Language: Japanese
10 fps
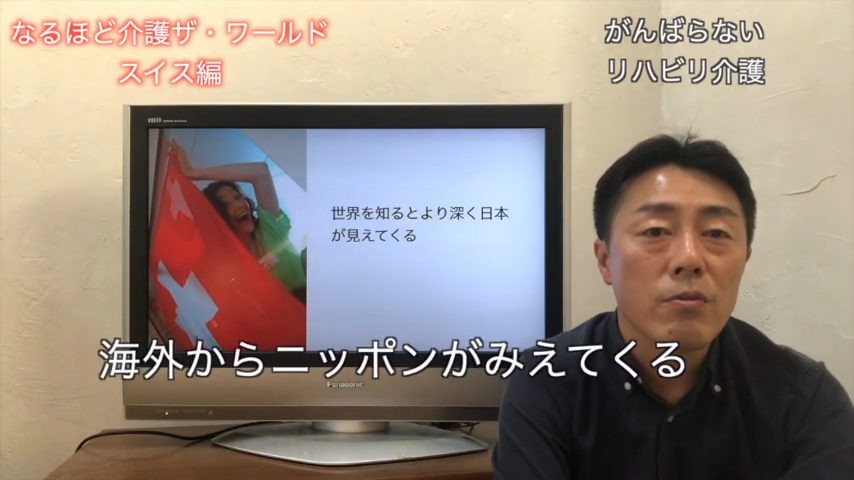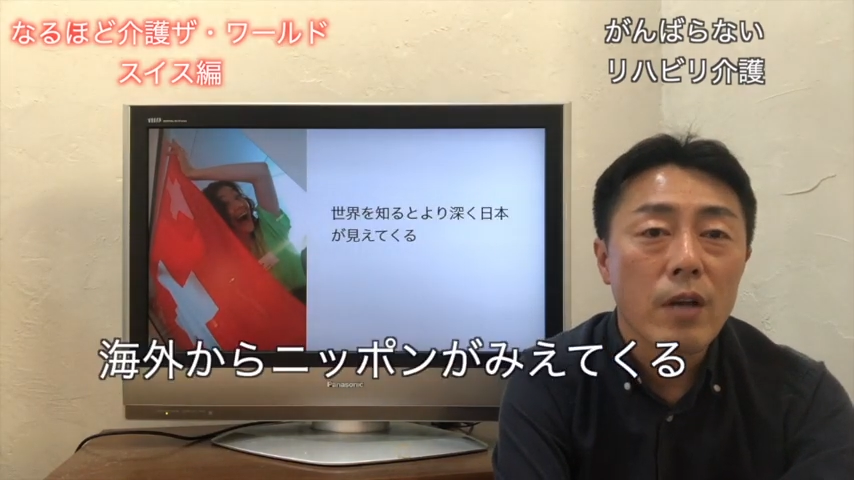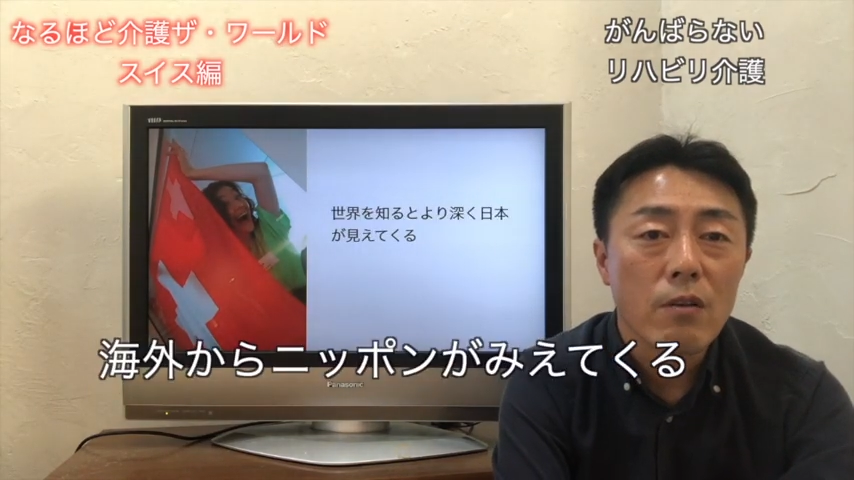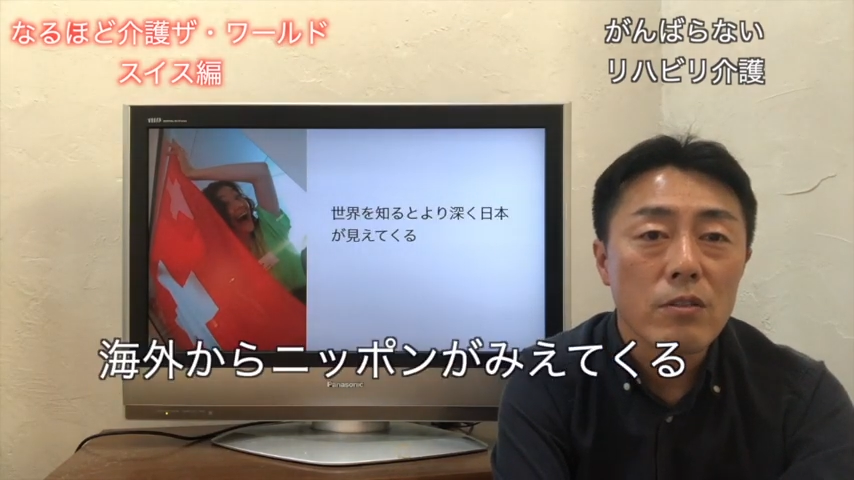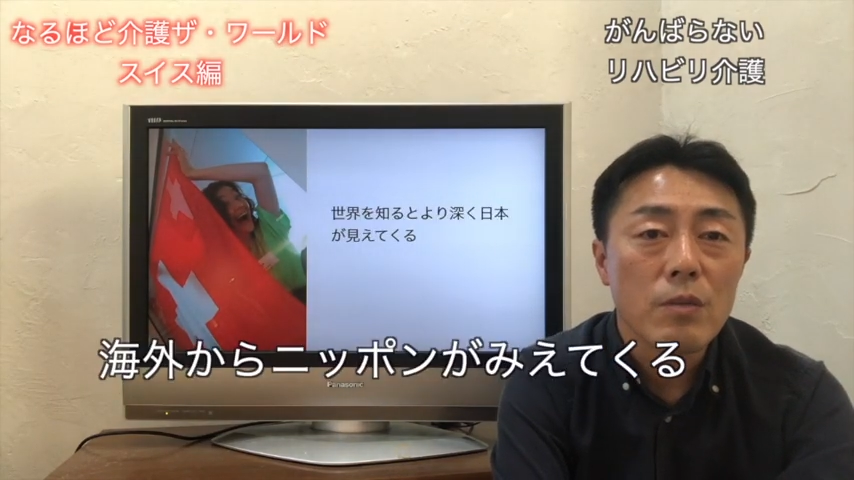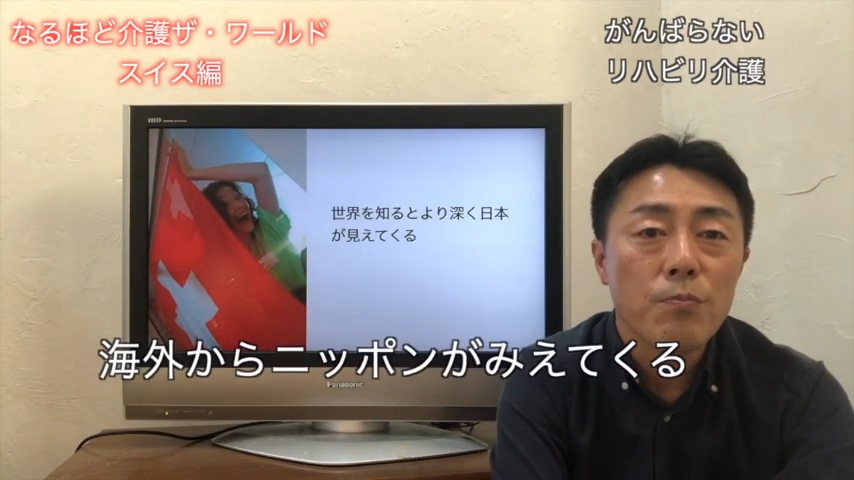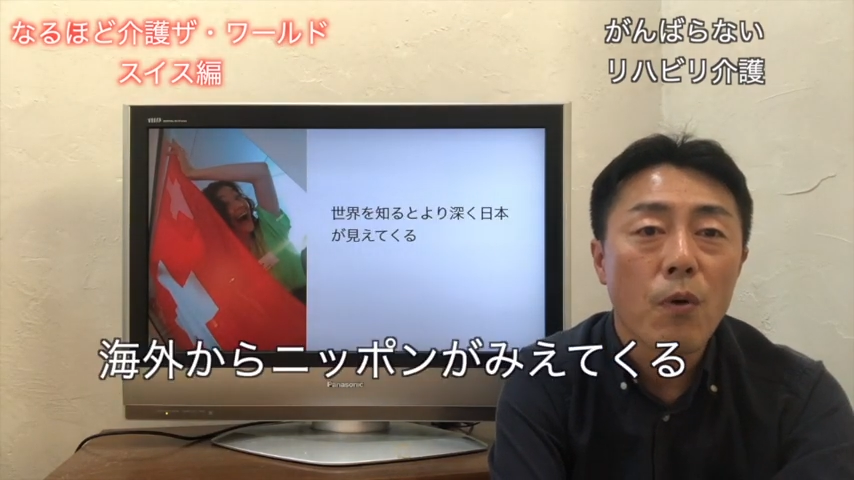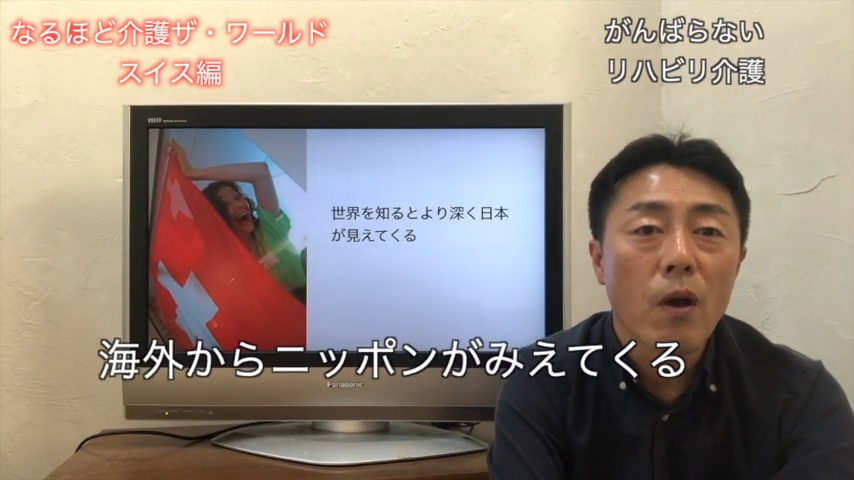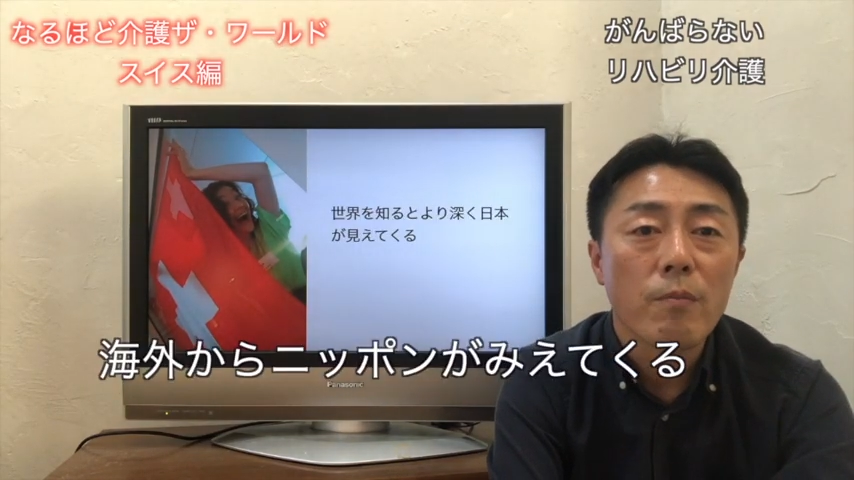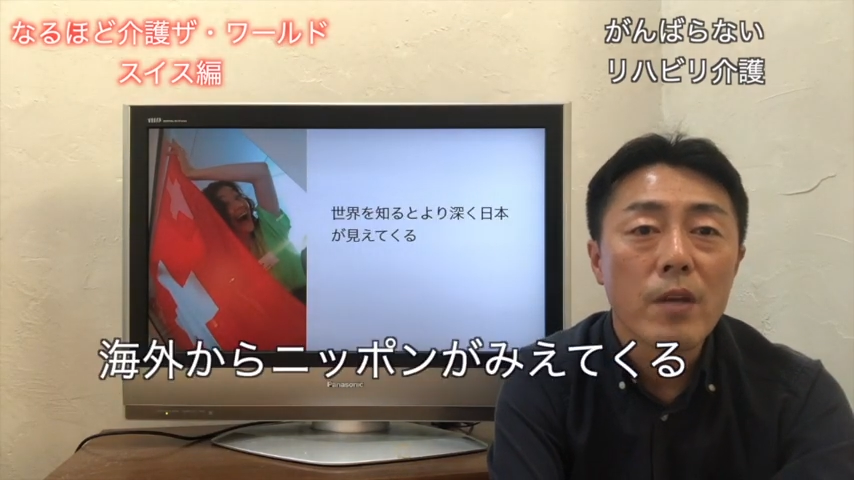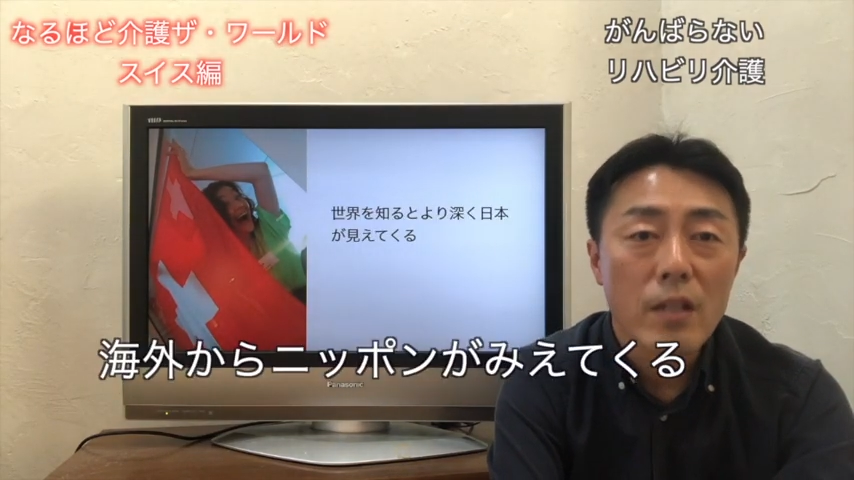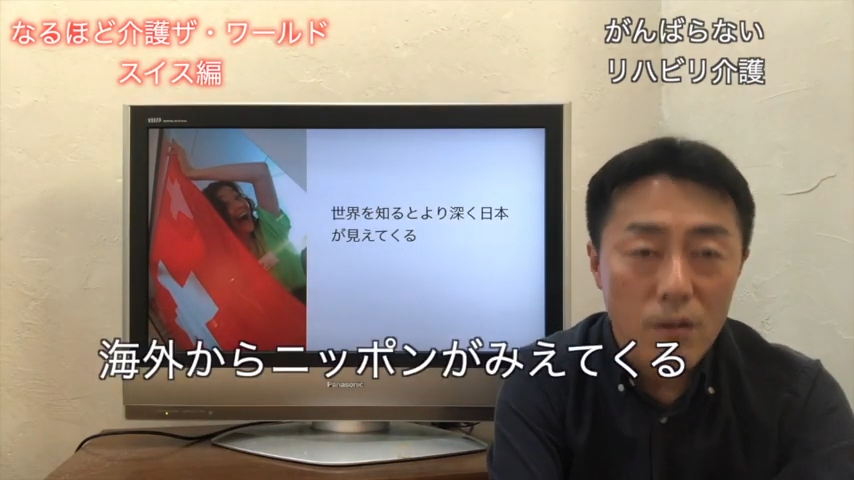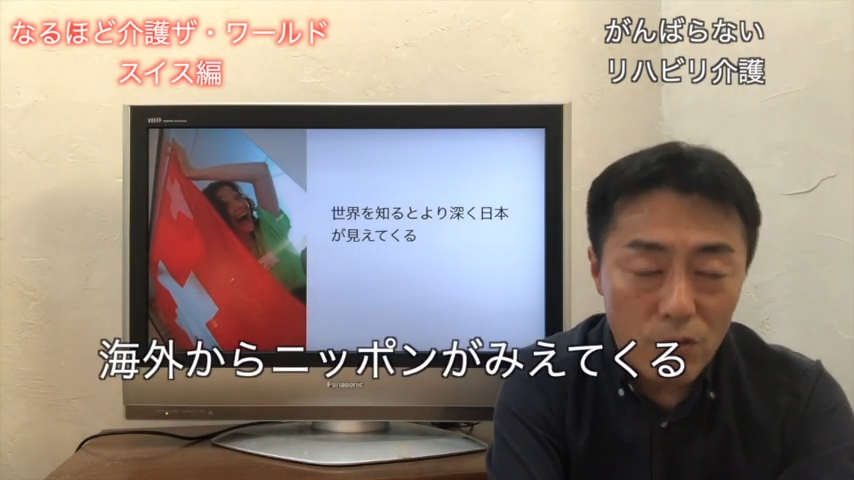深く日本が見えてく